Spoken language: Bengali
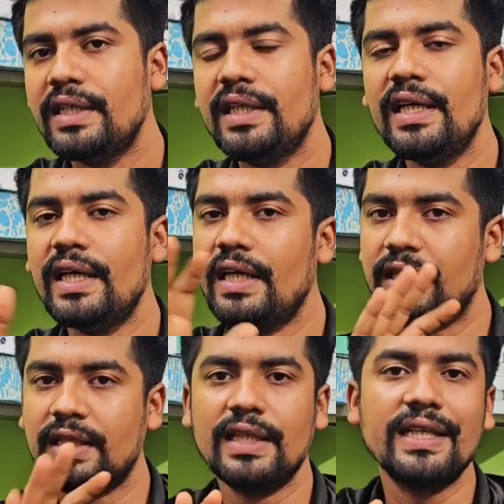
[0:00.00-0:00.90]
ইয়ে
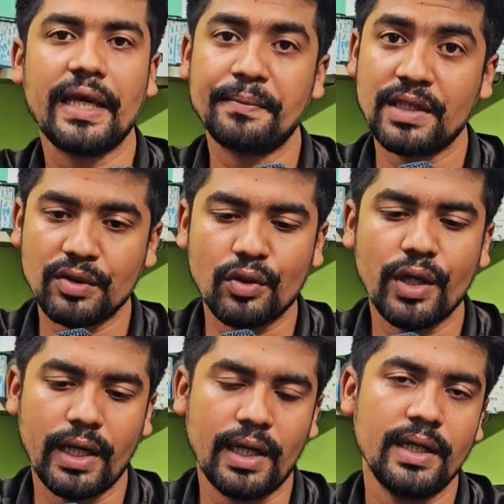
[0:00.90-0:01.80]
এটাতে ক্যাপচার
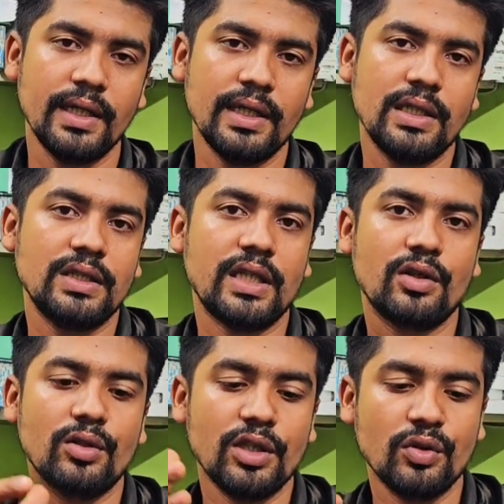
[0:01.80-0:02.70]
করে না যার
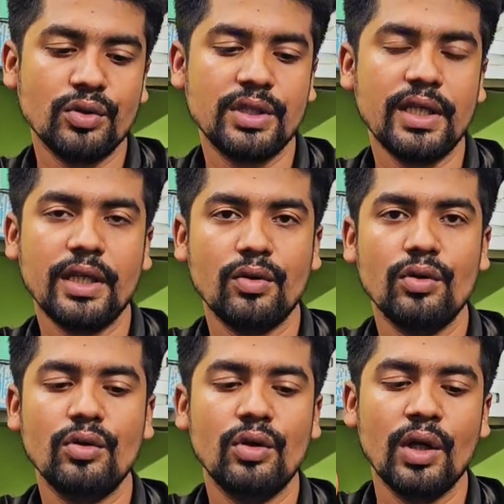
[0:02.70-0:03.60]
কারণে হচ্ছে এগুলো